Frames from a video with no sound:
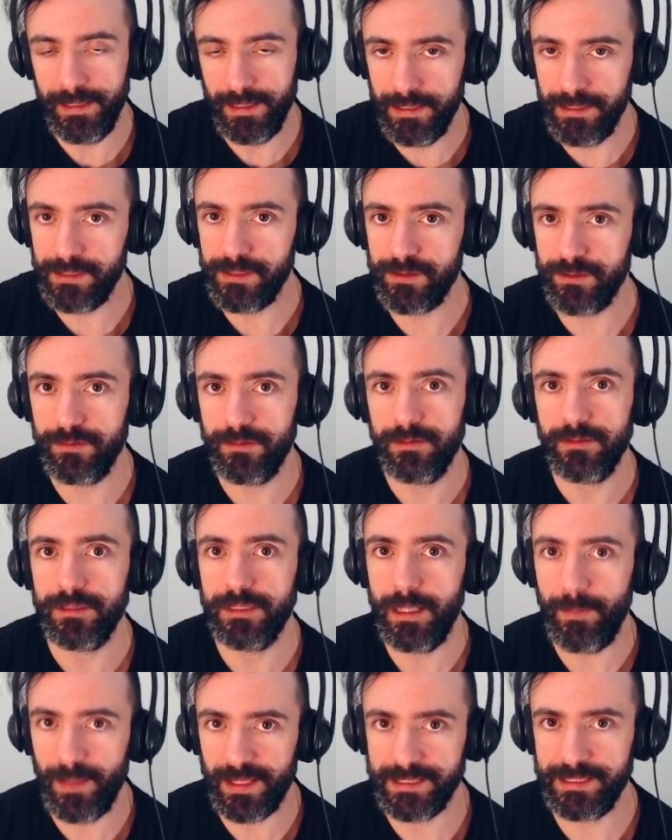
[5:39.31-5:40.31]
Isso
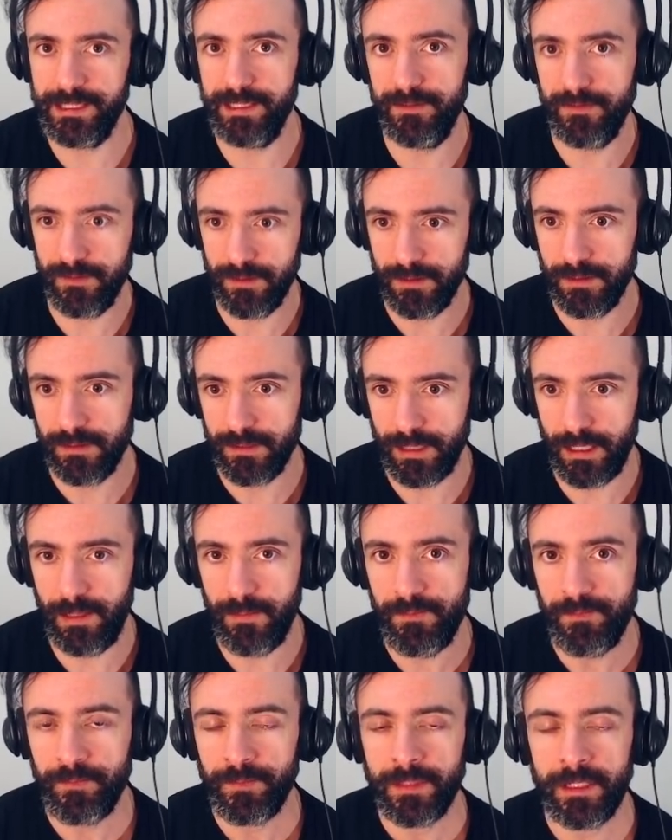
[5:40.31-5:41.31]
da passiva,
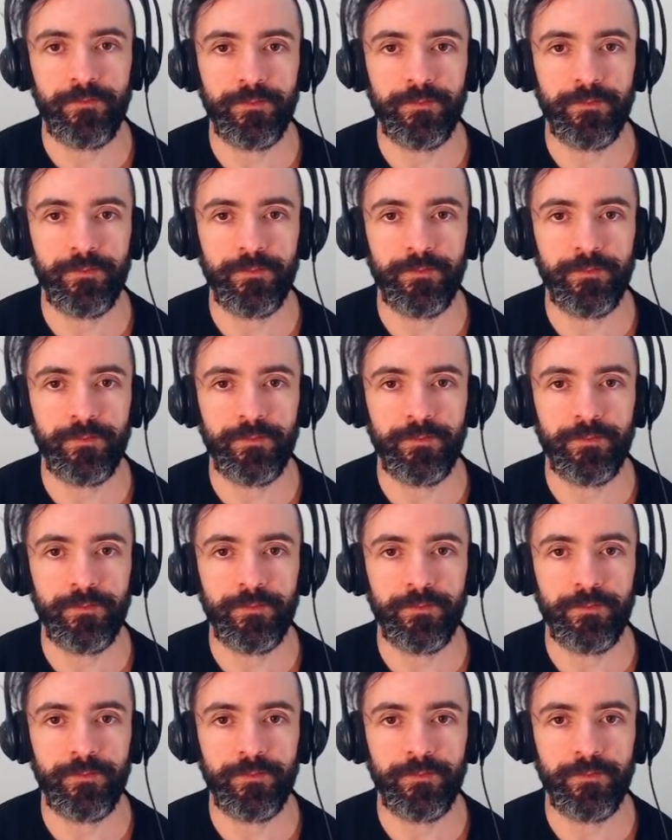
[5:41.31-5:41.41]
tá?